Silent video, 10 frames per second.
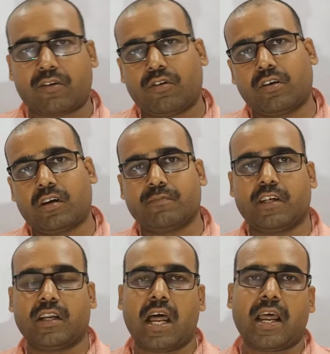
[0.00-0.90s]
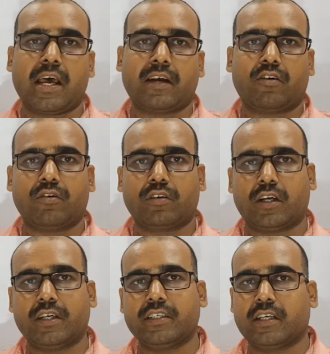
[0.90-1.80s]
कौन गर्म जलधारा है कौन
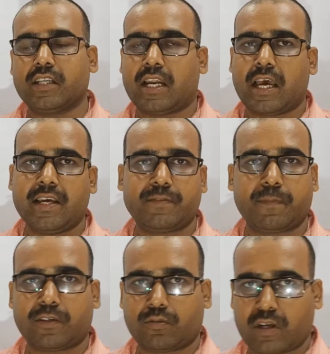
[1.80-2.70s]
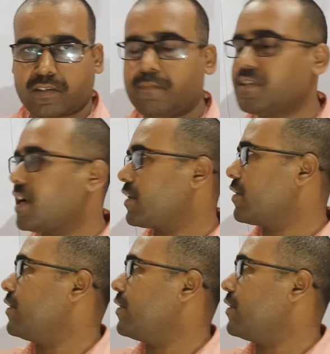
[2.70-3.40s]
ठंडी जलधारा है इस पर थोड़ा सा विचार